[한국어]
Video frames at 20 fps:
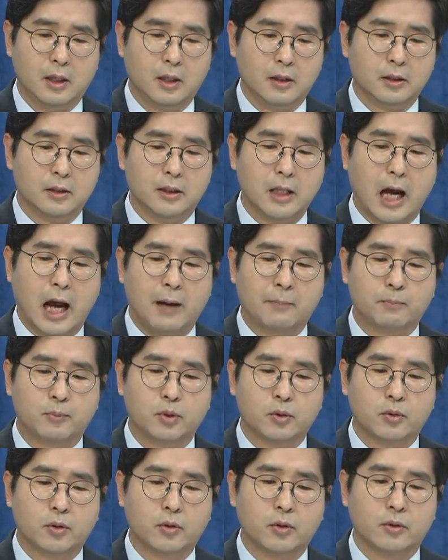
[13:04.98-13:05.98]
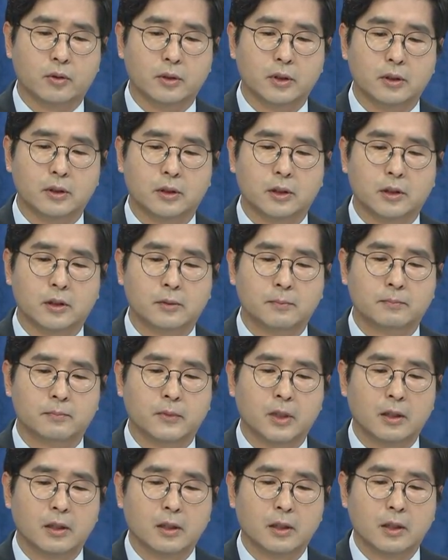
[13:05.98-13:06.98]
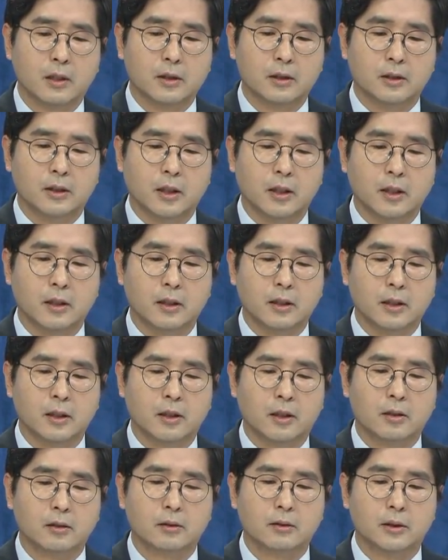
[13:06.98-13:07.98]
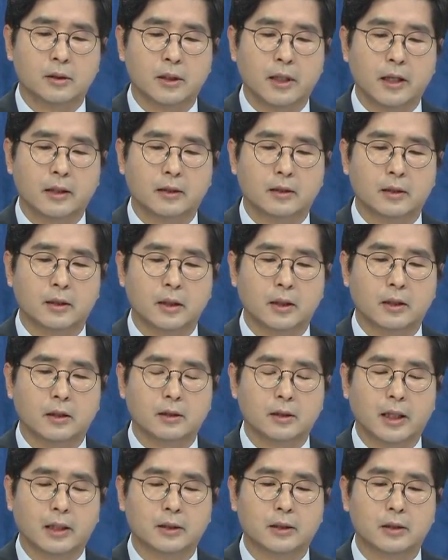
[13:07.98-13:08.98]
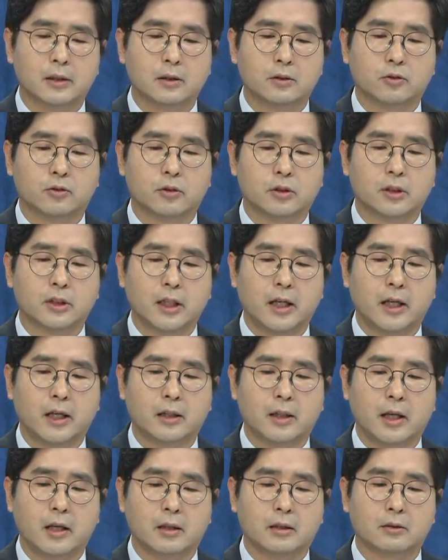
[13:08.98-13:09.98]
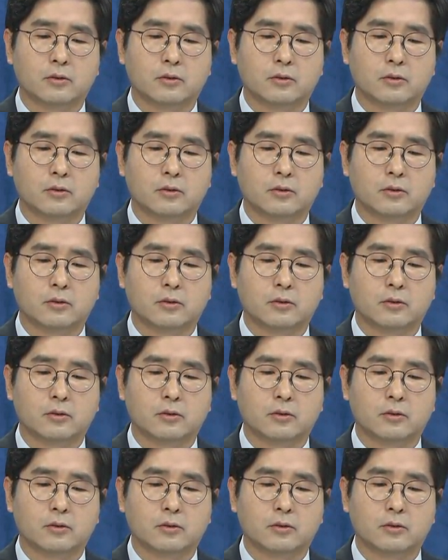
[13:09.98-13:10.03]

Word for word: 이제 앞으로 지금 이제 이런 은행들이 사실은 국채에 대한